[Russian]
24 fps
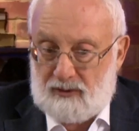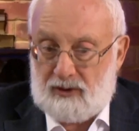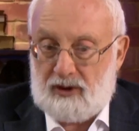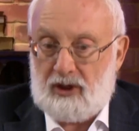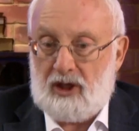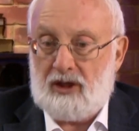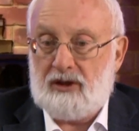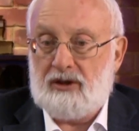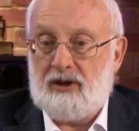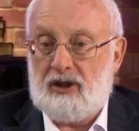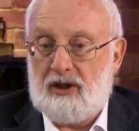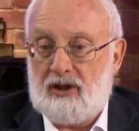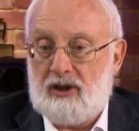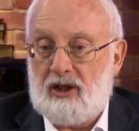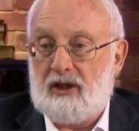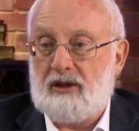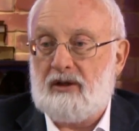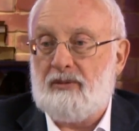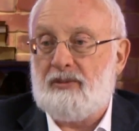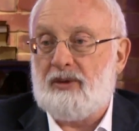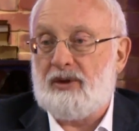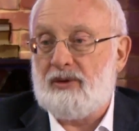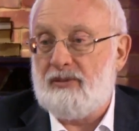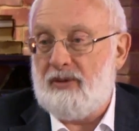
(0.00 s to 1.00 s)
вот так-то и
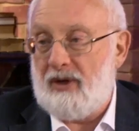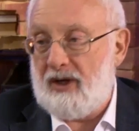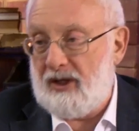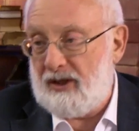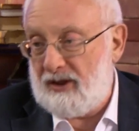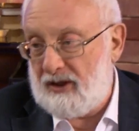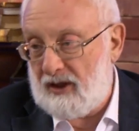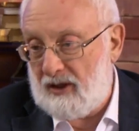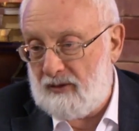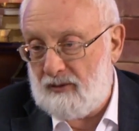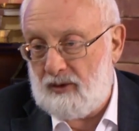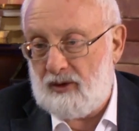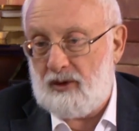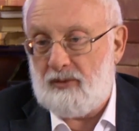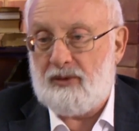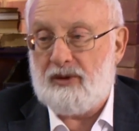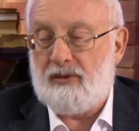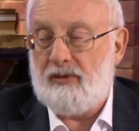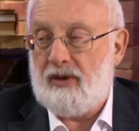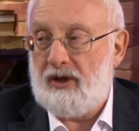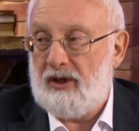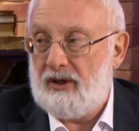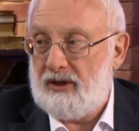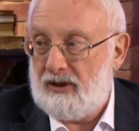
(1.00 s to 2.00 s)
так-то. Посмотри на того-то,
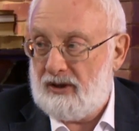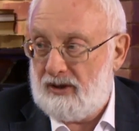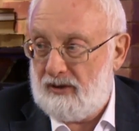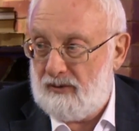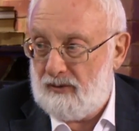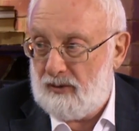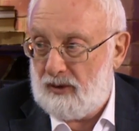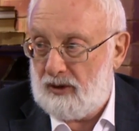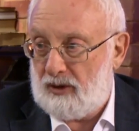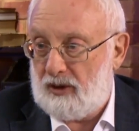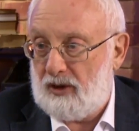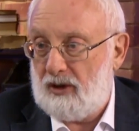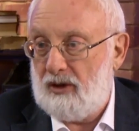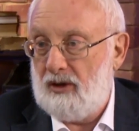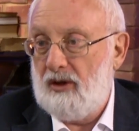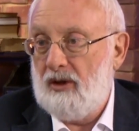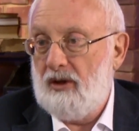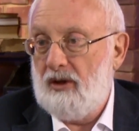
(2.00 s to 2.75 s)
посмотри на всего-то.